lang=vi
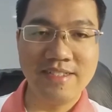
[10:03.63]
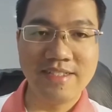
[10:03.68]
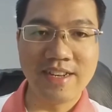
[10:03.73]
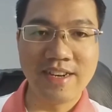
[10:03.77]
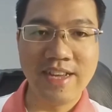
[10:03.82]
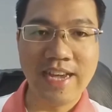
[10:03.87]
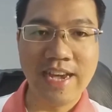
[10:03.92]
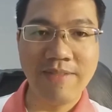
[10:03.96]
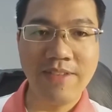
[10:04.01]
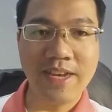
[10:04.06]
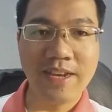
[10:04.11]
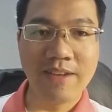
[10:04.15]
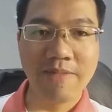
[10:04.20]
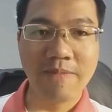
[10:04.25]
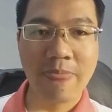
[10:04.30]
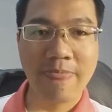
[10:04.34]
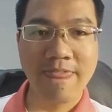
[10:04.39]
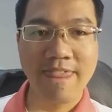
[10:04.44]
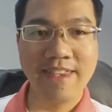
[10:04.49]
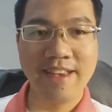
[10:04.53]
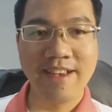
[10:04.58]
trả lời em nhá
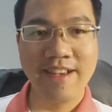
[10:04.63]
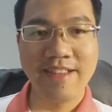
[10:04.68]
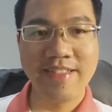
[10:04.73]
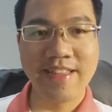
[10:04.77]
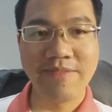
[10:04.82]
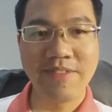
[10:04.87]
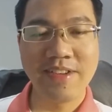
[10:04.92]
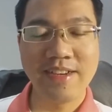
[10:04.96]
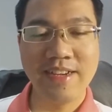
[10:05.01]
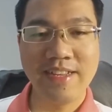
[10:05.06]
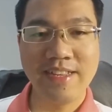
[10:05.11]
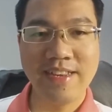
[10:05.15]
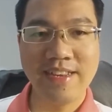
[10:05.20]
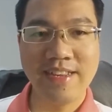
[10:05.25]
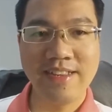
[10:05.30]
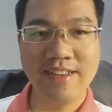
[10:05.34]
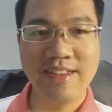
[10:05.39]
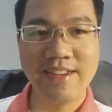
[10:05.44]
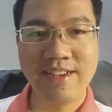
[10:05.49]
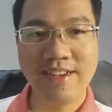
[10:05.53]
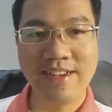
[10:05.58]
giờ tạm thời
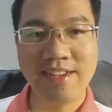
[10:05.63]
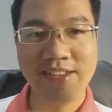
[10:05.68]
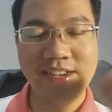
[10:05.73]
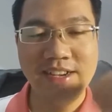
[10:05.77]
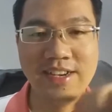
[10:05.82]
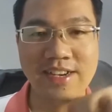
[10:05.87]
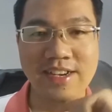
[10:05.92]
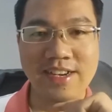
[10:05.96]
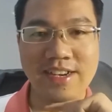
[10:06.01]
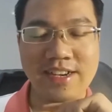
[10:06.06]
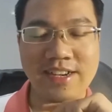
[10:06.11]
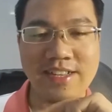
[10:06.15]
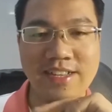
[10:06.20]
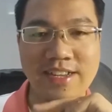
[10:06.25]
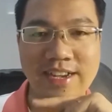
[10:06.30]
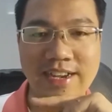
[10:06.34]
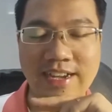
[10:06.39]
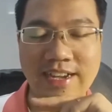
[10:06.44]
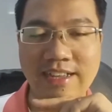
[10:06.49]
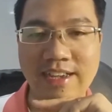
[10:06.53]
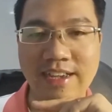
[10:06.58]

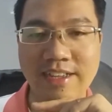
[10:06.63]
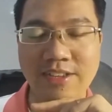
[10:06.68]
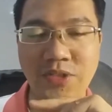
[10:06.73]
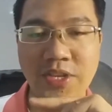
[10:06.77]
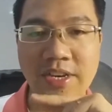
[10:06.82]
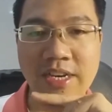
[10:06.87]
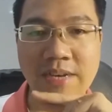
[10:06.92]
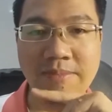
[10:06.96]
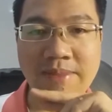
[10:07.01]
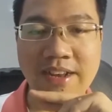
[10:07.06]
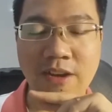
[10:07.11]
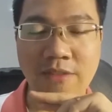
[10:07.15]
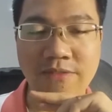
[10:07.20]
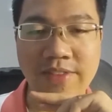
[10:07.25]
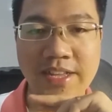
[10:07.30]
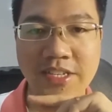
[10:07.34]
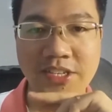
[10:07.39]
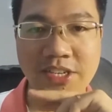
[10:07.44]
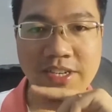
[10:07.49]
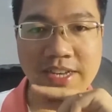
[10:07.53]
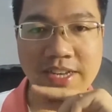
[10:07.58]
uh, anh ưu tiên các bạn học
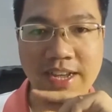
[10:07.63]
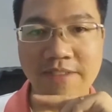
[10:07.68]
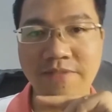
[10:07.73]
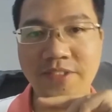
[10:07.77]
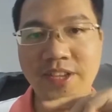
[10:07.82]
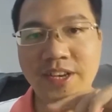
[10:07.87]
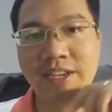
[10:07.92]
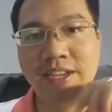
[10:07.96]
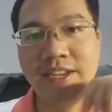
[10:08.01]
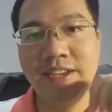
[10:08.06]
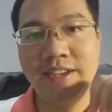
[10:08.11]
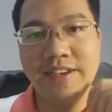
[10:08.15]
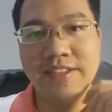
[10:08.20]
viên trước đã rồi